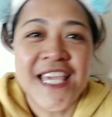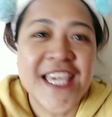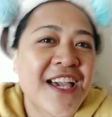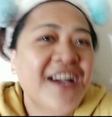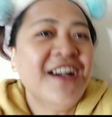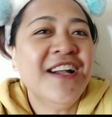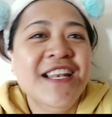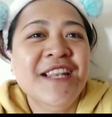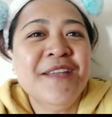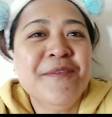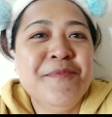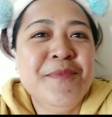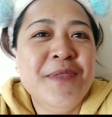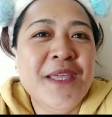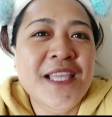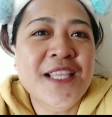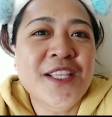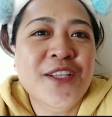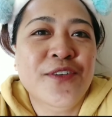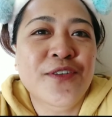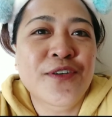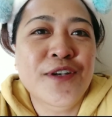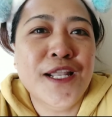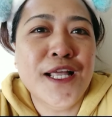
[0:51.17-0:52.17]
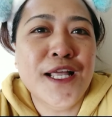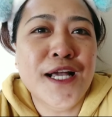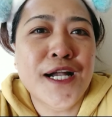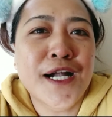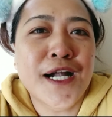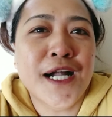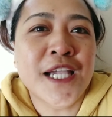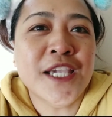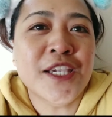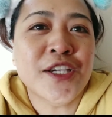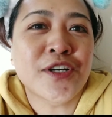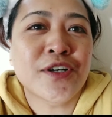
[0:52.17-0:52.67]
Yan, update ko lang
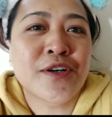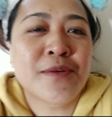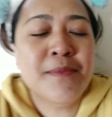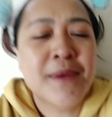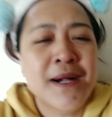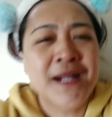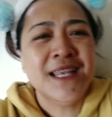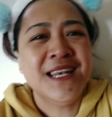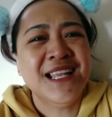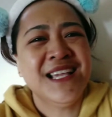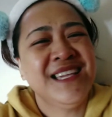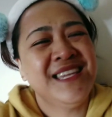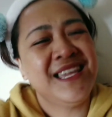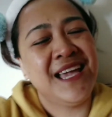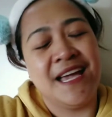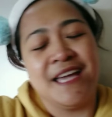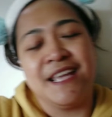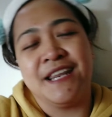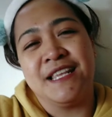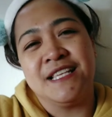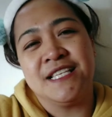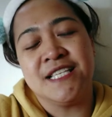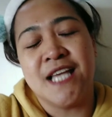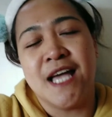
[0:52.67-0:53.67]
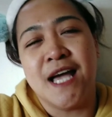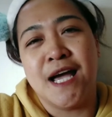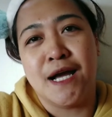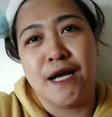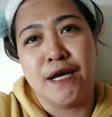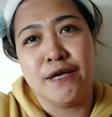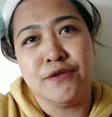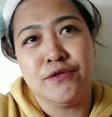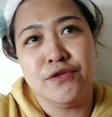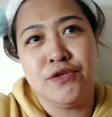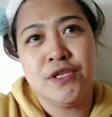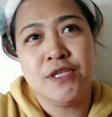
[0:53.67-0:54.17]
kayo. Mga nangyari sa
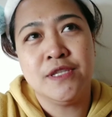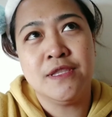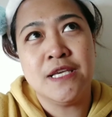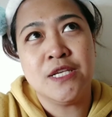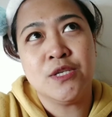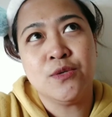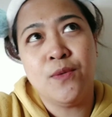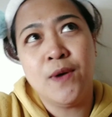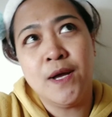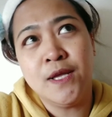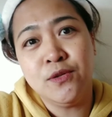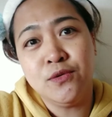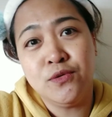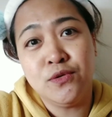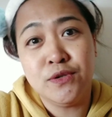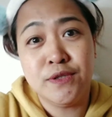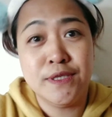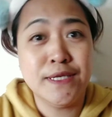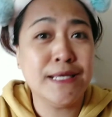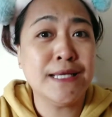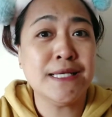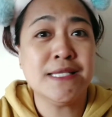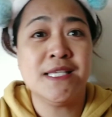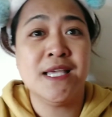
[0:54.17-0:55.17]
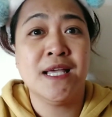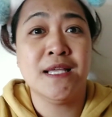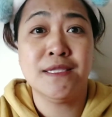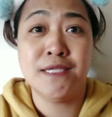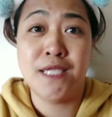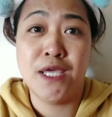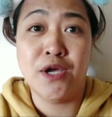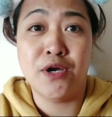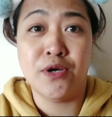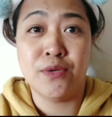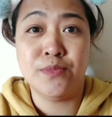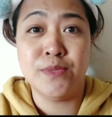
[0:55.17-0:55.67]
akin. 3 days. 1, 2, 3 kasi ang
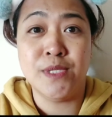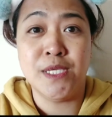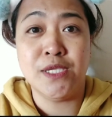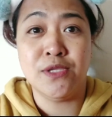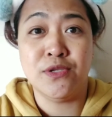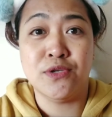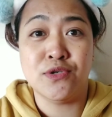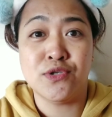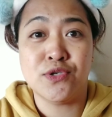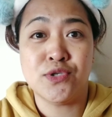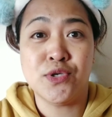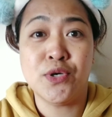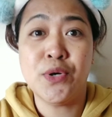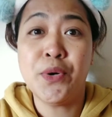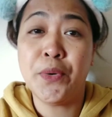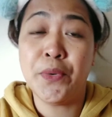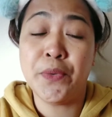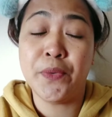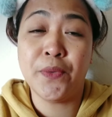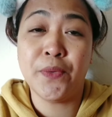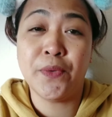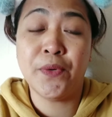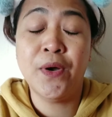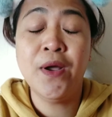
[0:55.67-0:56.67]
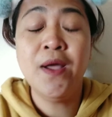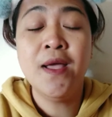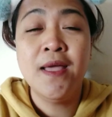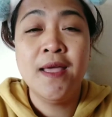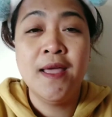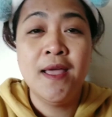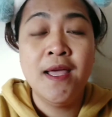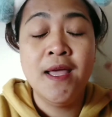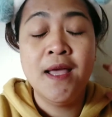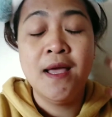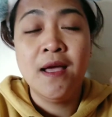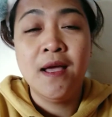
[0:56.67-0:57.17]
day off dito. So,
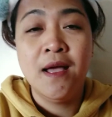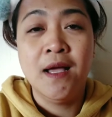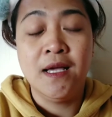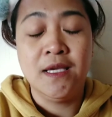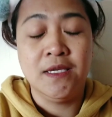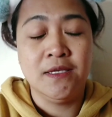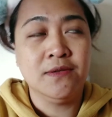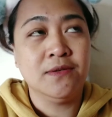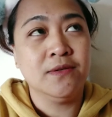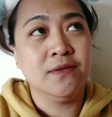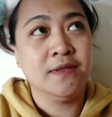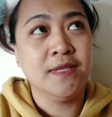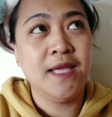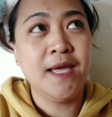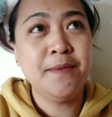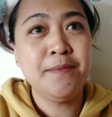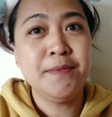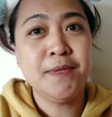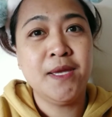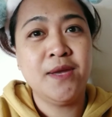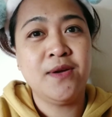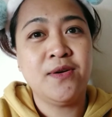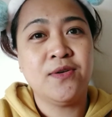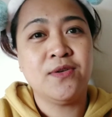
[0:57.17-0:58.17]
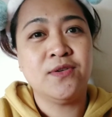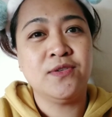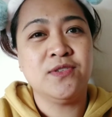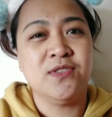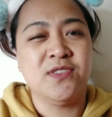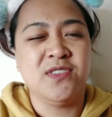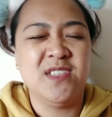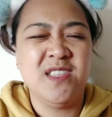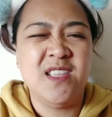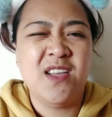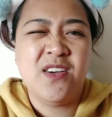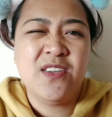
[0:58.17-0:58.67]
yung time na yun,
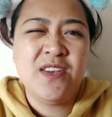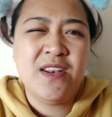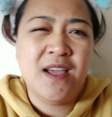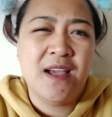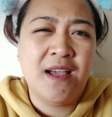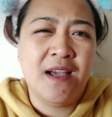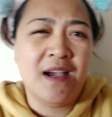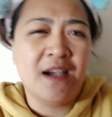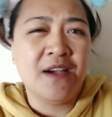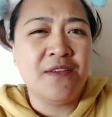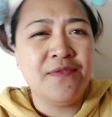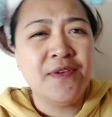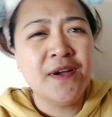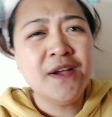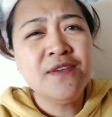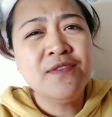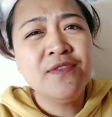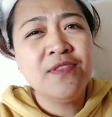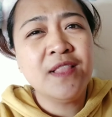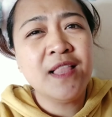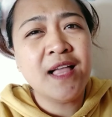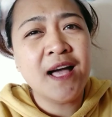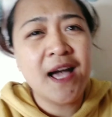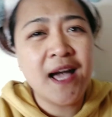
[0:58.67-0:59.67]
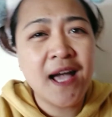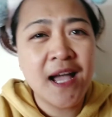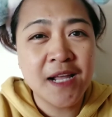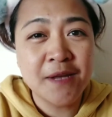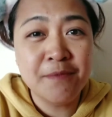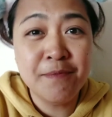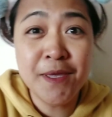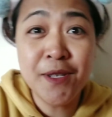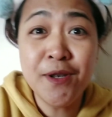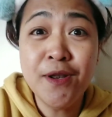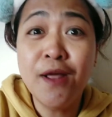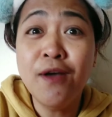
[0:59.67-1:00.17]
so hindi ako nakakapag-vlog.
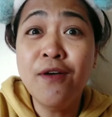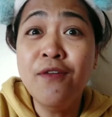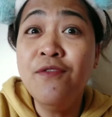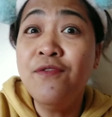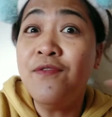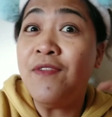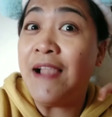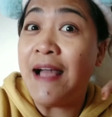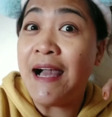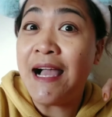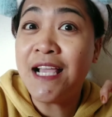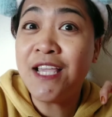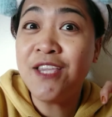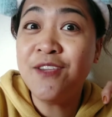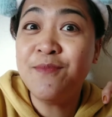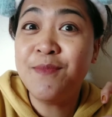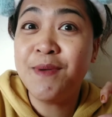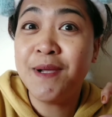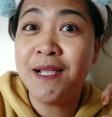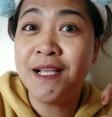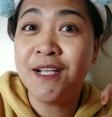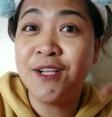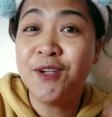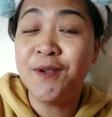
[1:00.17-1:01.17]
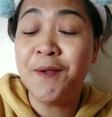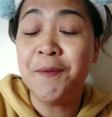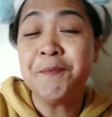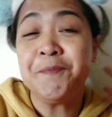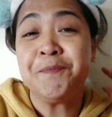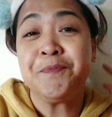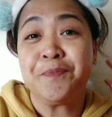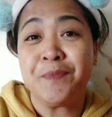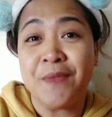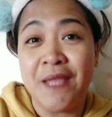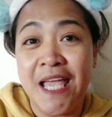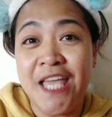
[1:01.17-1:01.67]
Meron akong vlog, yung mga,
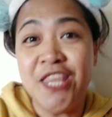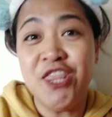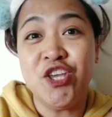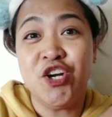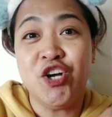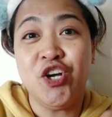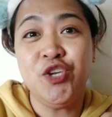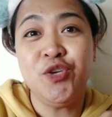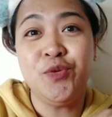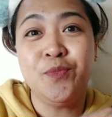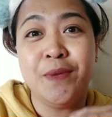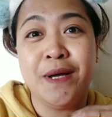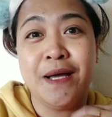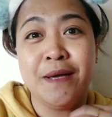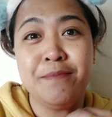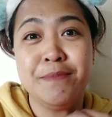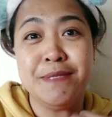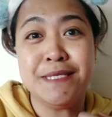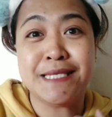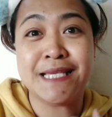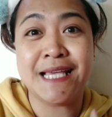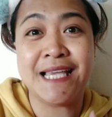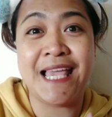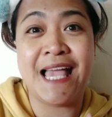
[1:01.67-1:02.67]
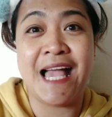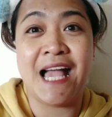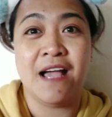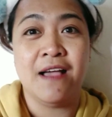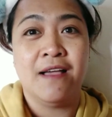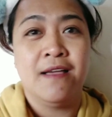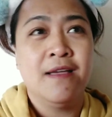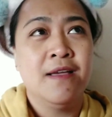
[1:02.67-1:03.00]
ano, yung mga Bisaya.